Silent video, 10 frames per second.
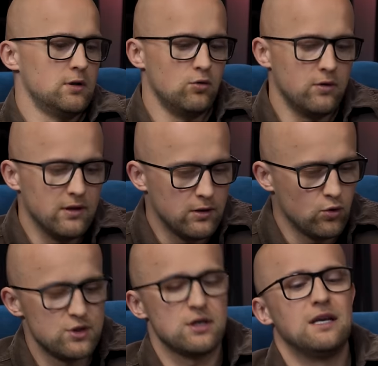Но
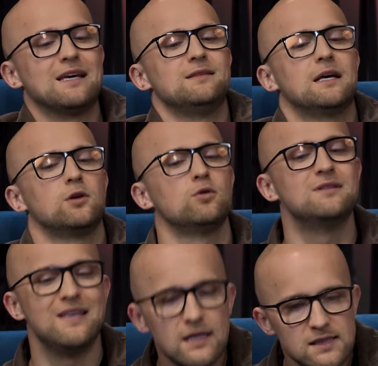точно ли я делаю
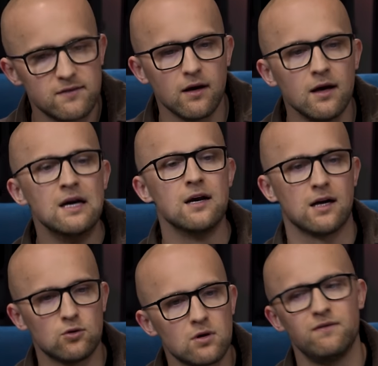действия,
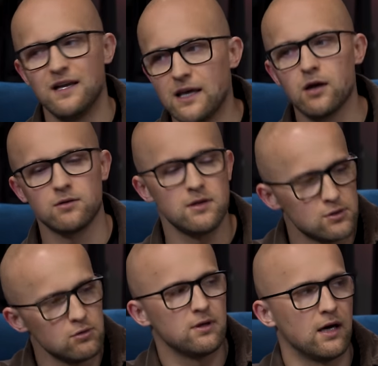которые влияют на
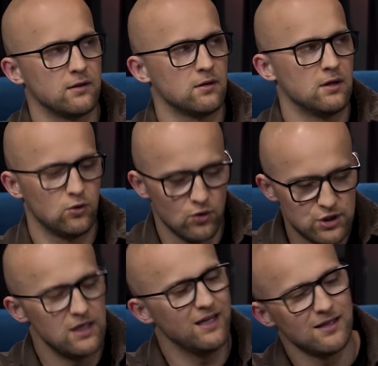результат? Точно
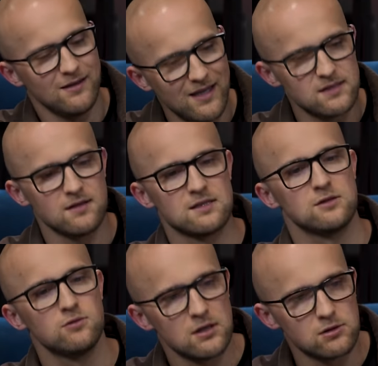ли это действие
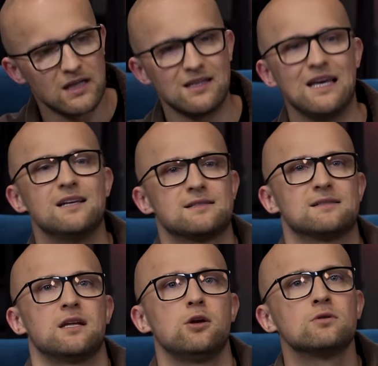создает результат или
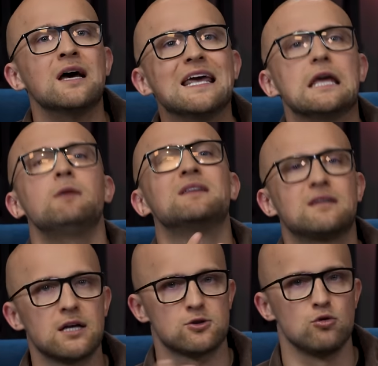создает
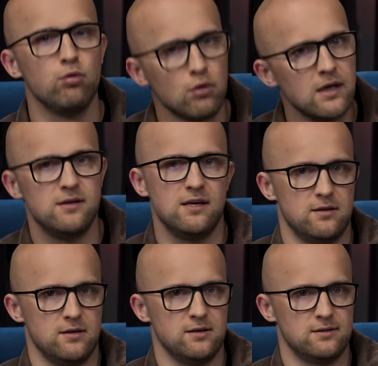имитацию бурной
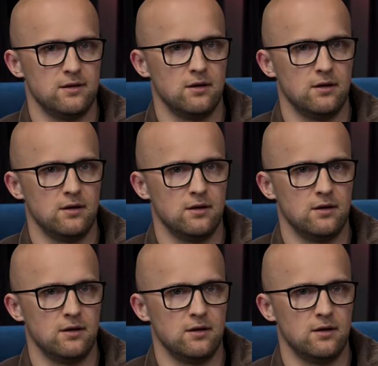деятельности?